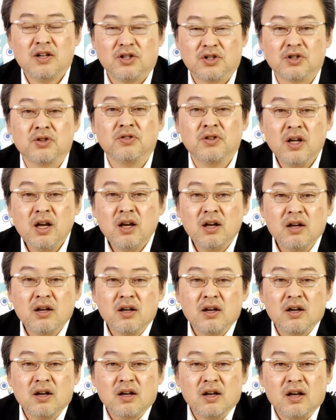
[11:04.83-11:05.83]
一緒にね、
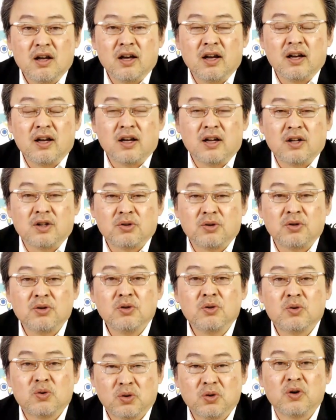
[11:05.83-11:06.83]
えー、と
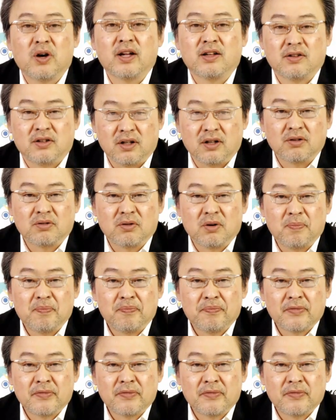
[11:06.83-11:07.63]
いうことをやっていると。